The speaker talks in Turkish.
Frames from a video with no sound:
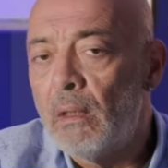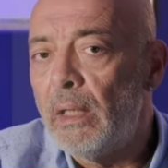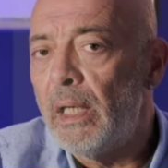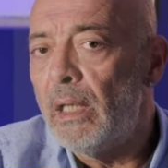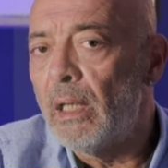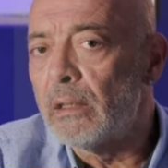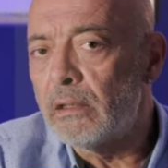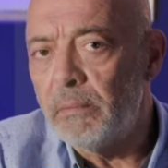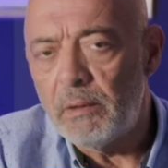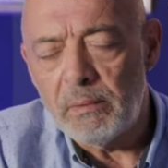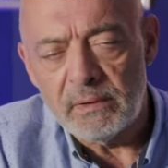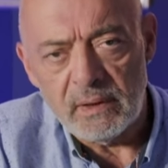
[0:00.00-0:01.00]
56
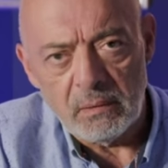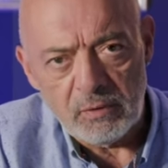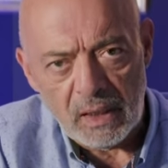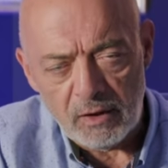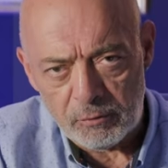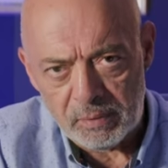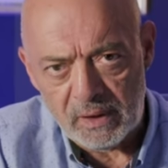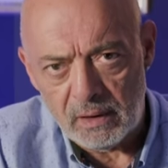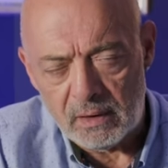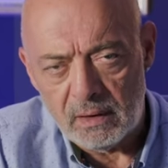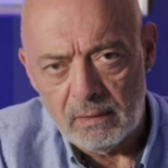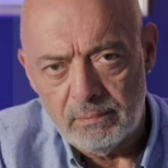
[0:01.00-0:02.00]
mm
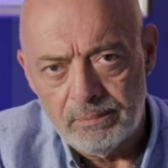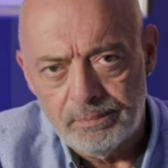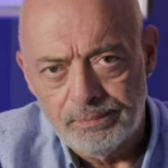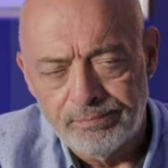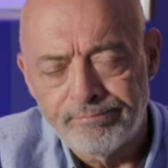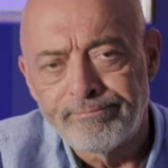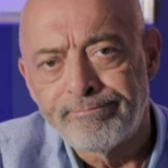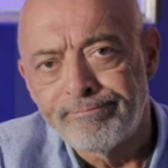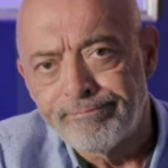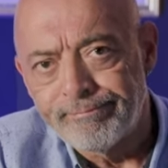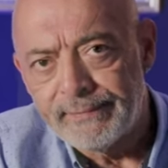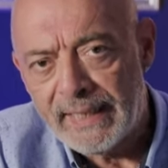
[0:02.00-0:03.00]
f1.2,
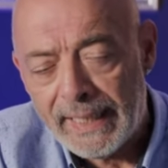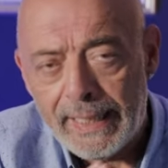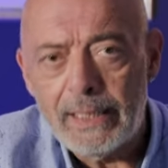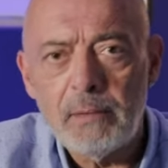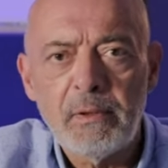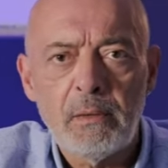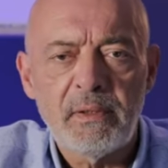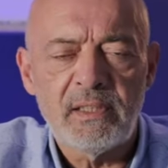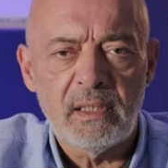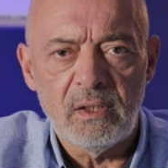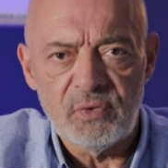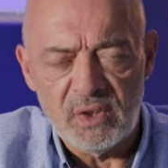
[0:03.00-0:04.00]
50 mm
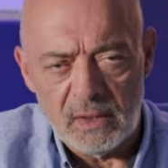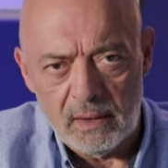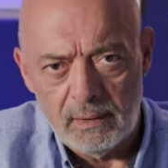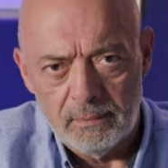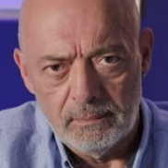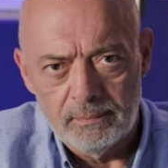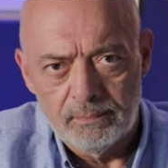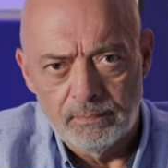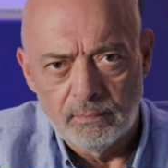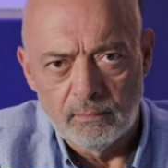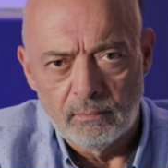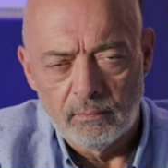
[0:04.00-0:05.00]
f2.
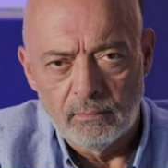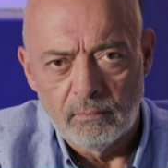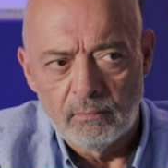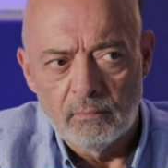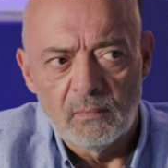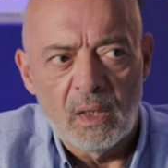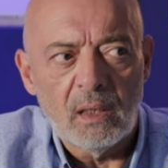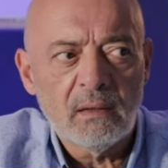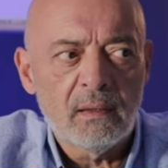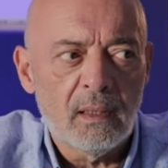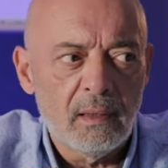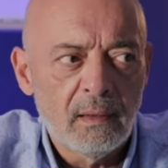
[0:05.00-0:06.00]

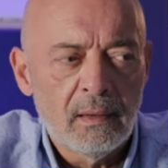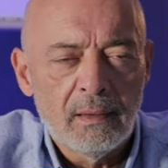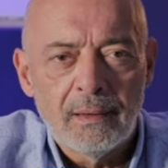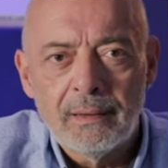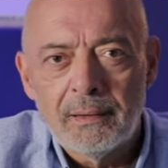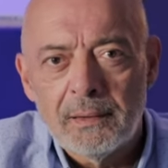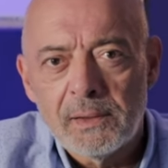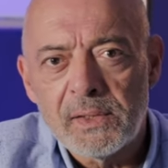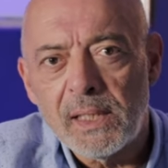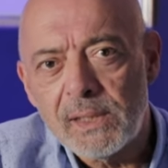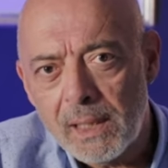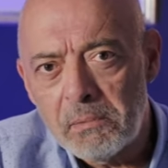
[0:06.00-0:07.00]
Hatta
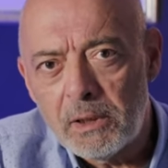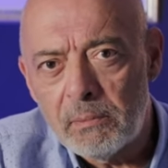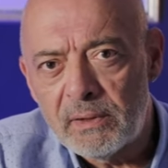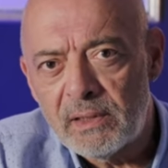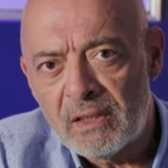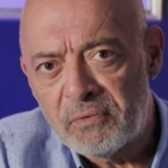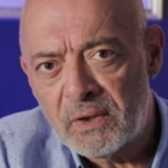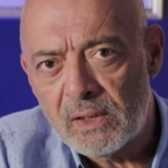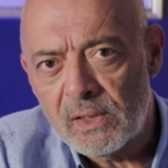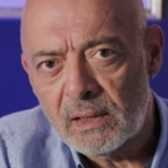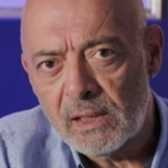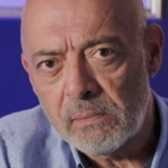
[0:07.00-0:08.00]
80 mm
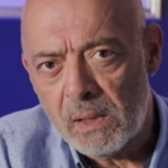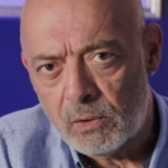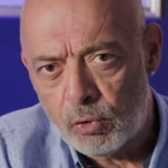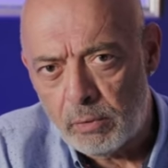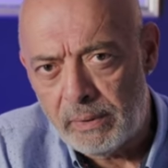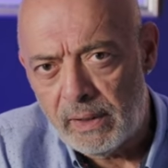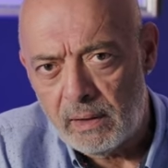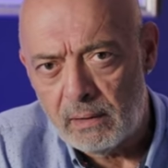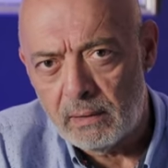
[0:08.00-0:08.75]
f2.8 makroyu bile